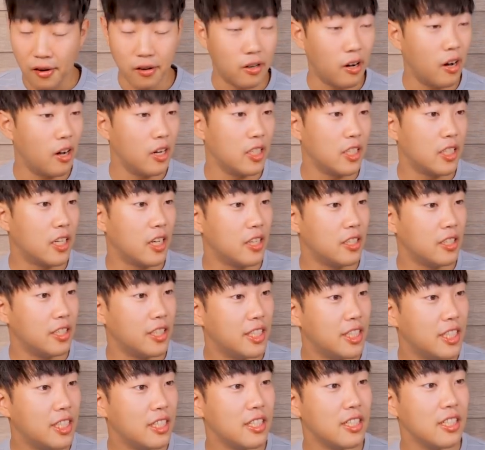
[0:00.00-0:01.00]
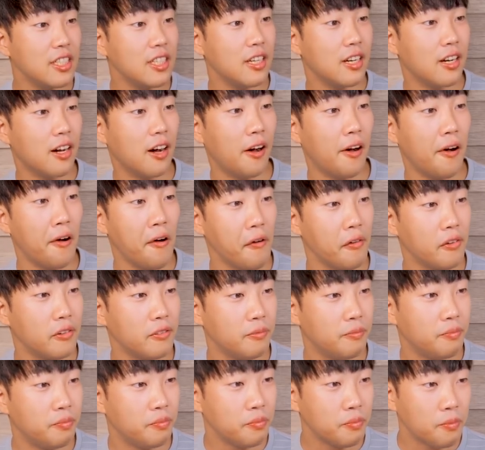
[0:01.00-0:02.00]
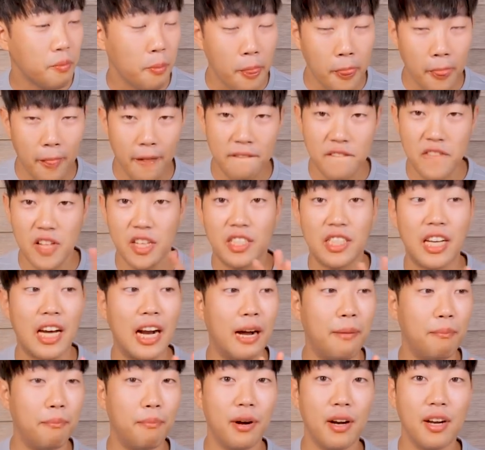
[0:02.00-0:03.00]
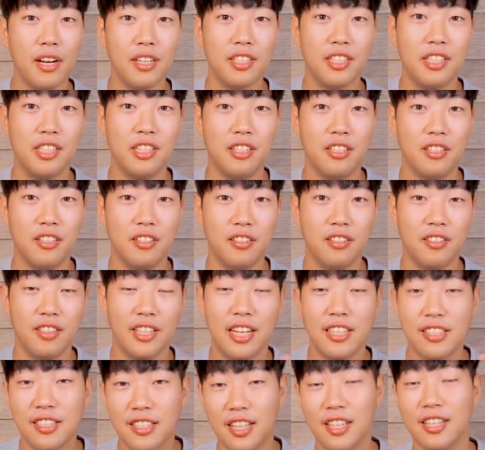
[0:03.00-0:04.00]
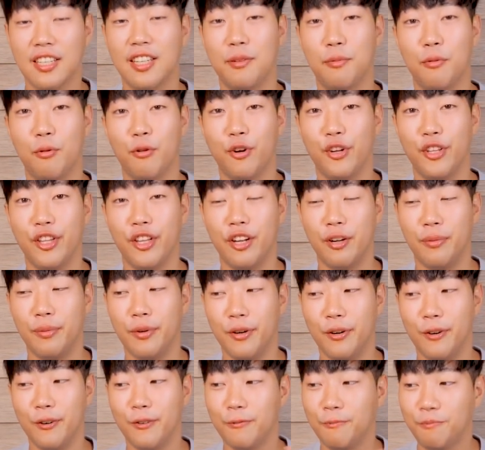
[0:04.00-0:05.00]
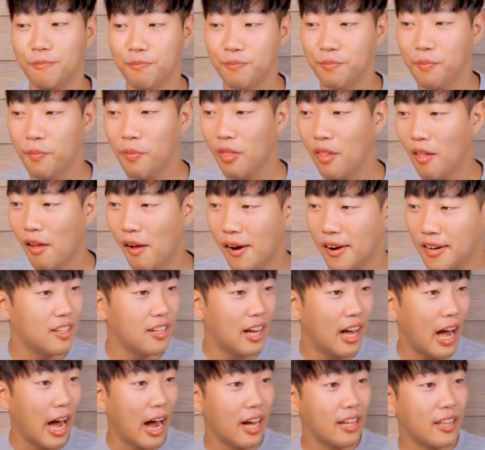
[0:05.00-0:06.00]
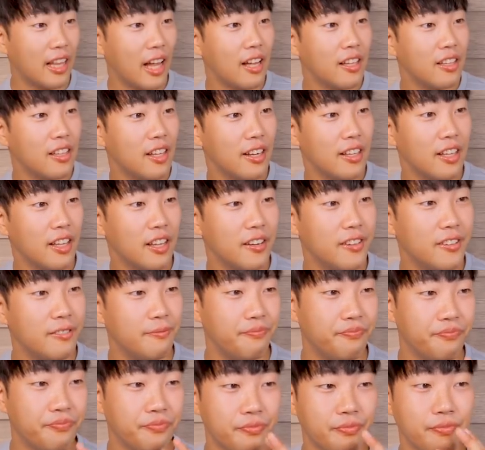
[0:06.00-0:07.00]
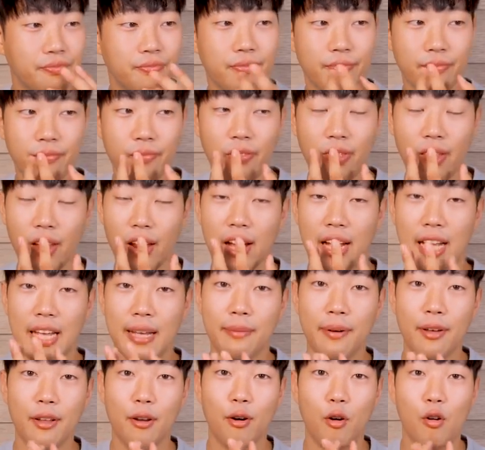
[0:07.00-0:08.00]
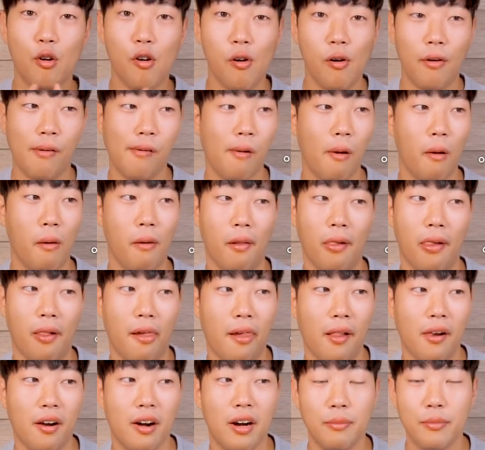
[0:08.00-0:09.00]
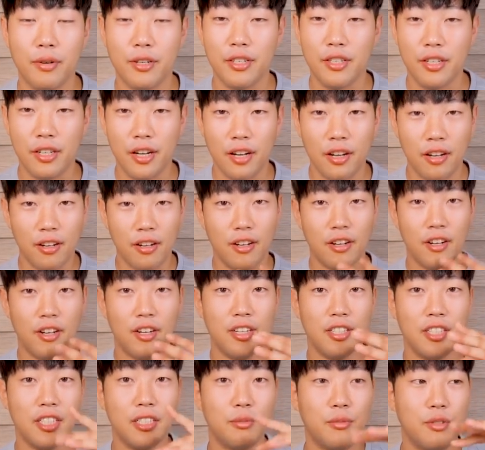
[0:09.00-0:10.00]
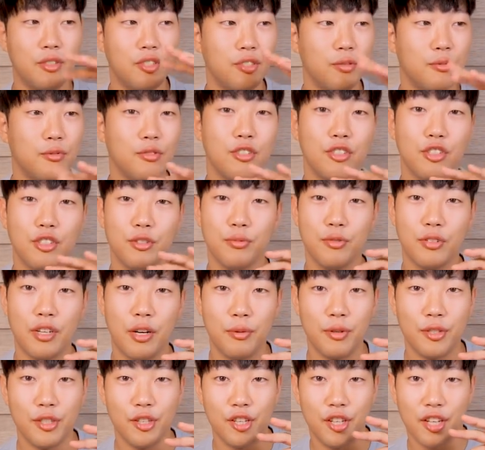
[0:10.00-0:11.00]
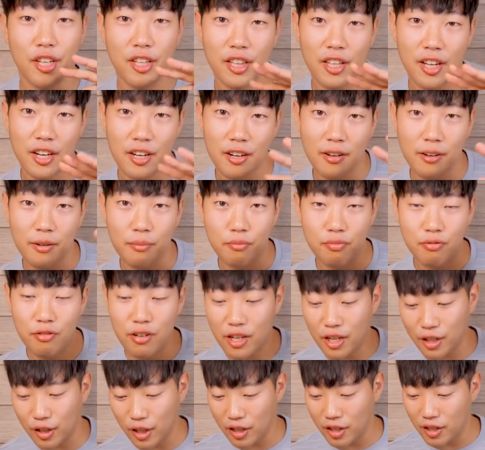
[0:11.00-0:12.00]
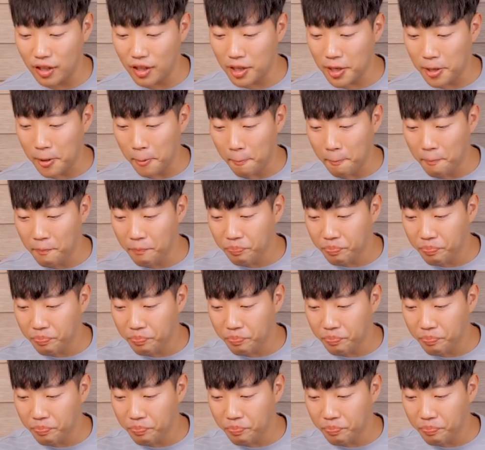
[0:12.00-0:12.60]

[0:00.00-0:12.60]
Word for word: 아 이게 식으니까 잘 안 발라지네 따뜻할 때 먹어야 되나봐요 아까 따뜻할 때는 입에 넣고 아, 하면은 이게 스물스물스물 하면서 이렇게 딱 분리가 됐는데